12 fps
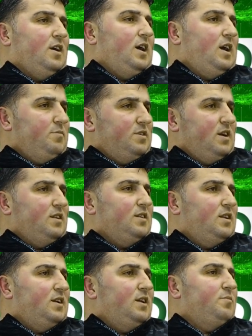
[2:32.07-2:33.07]
hem
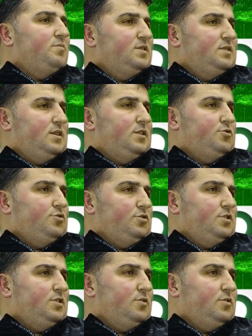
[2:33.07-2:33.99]
kendilerine hem bizlere çünkü.